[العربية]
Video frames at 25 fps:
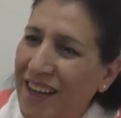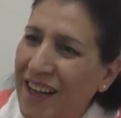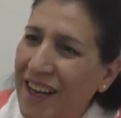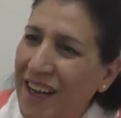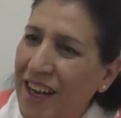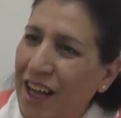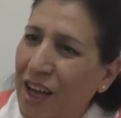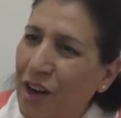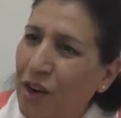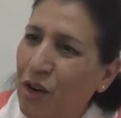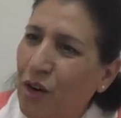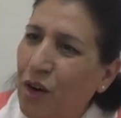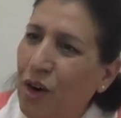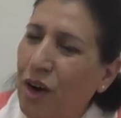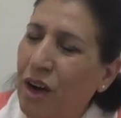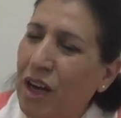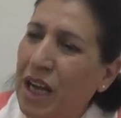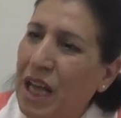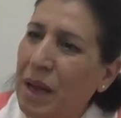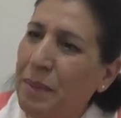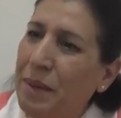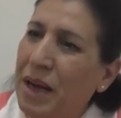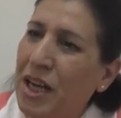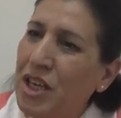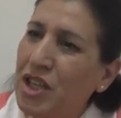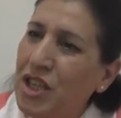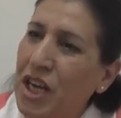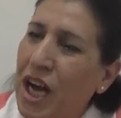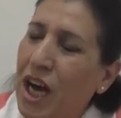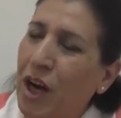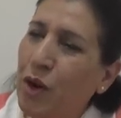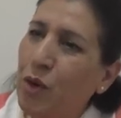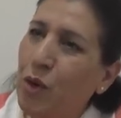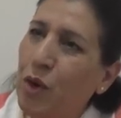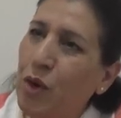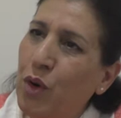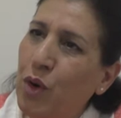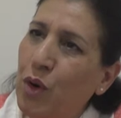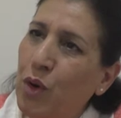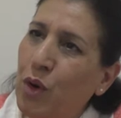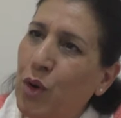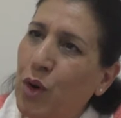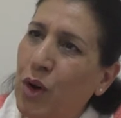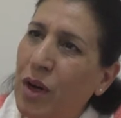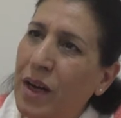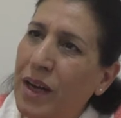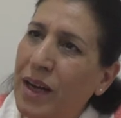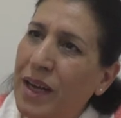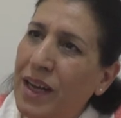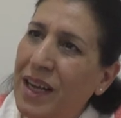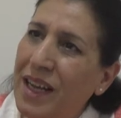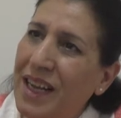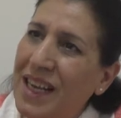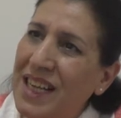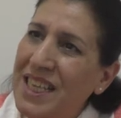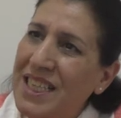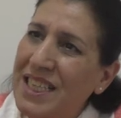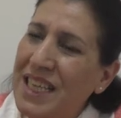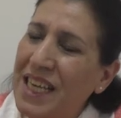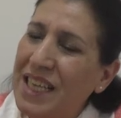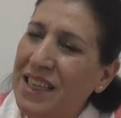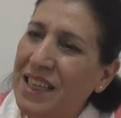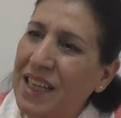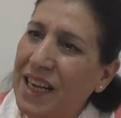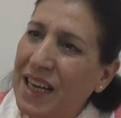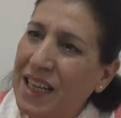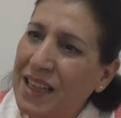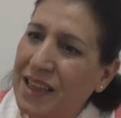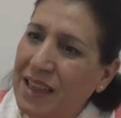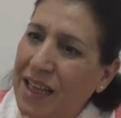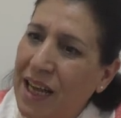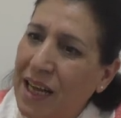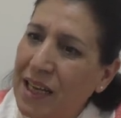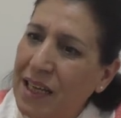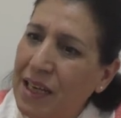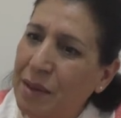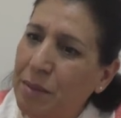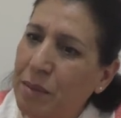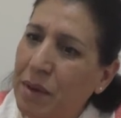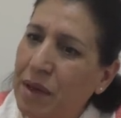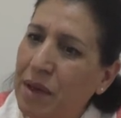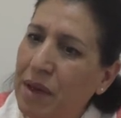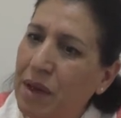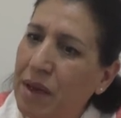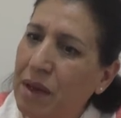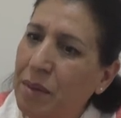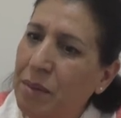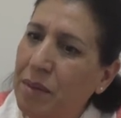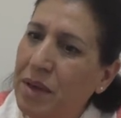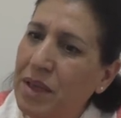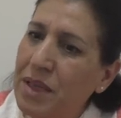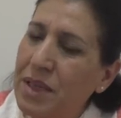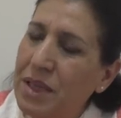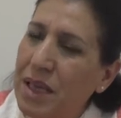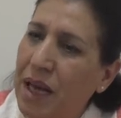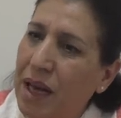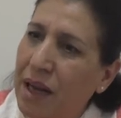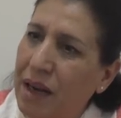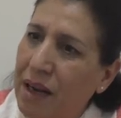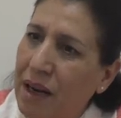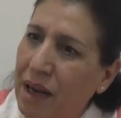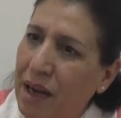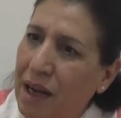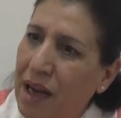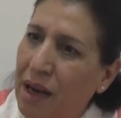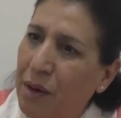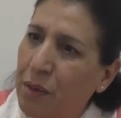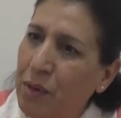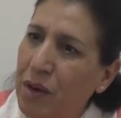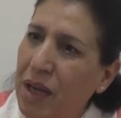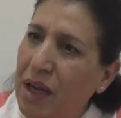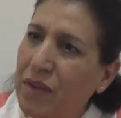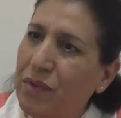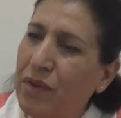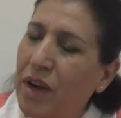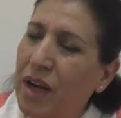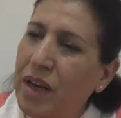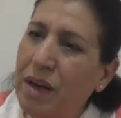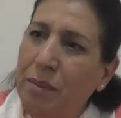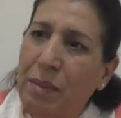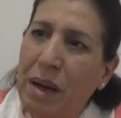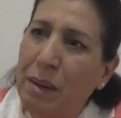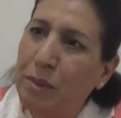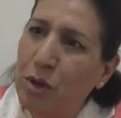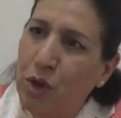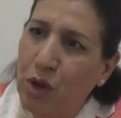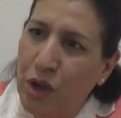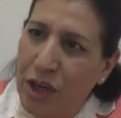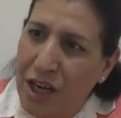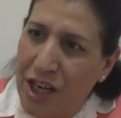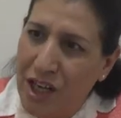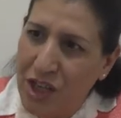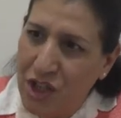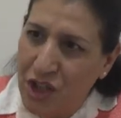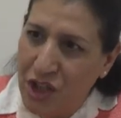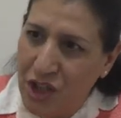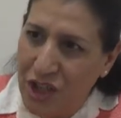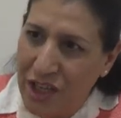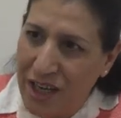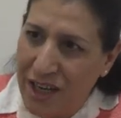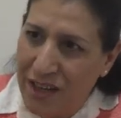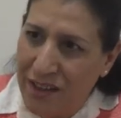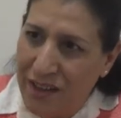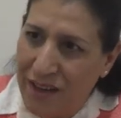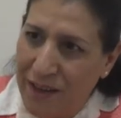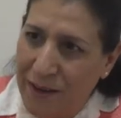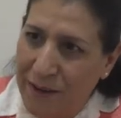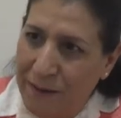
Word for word: لانه كمان شعروا انه اللي سيطر على التعليم هن النساء الرقاويات فهن ما بدهم هالشيء هذا